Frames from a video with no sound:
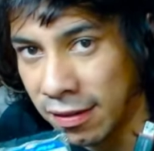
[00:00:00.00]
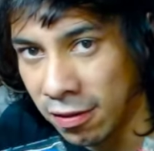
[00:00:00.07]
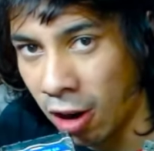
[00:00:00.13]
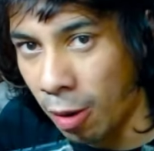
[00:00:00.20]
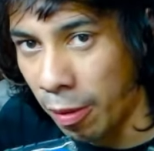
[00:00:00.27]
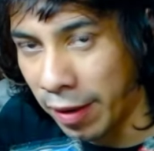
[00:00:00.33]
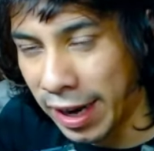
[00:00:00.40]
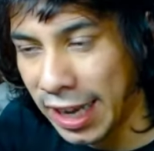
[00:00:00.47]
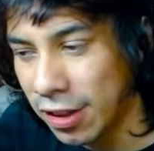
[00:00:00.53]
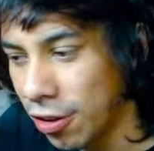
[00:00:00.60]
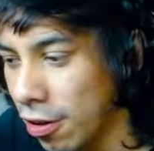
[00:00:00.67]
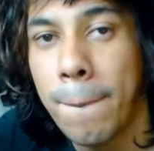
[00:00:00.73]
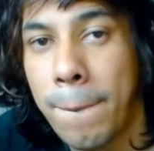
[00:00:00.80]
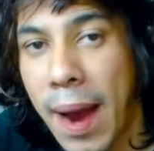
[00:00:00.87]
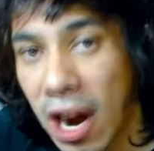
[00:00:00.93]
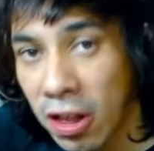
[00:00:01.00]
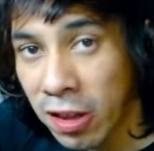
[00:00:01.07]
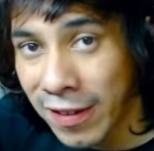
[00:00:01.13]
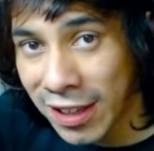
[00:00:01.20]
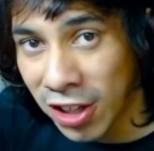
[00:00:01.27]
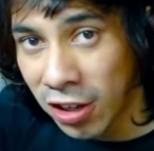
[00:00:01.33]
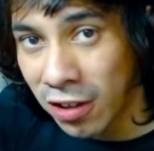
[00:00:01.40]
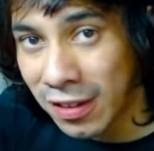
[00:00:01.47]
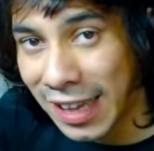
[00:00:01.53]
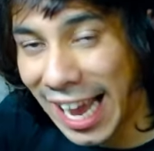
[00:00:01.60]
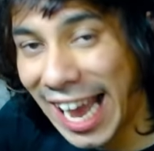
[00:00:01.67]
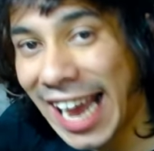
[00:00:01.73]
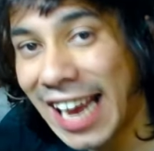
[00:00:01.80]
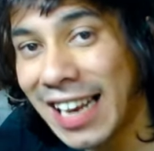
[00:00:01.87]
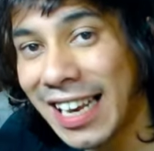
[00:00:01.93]
como objetos, pero sobre todo
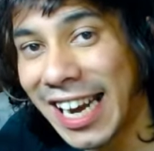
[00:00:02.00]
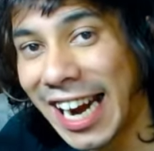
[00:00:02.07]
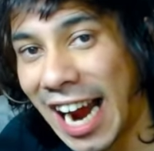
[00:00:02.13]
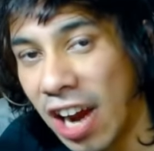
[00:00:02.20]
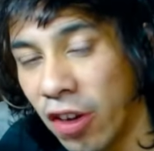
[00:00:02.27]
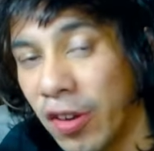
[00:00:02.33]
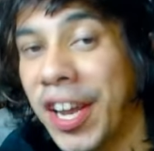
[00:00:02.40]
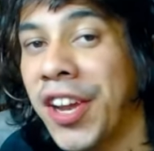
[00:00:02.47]
el regalo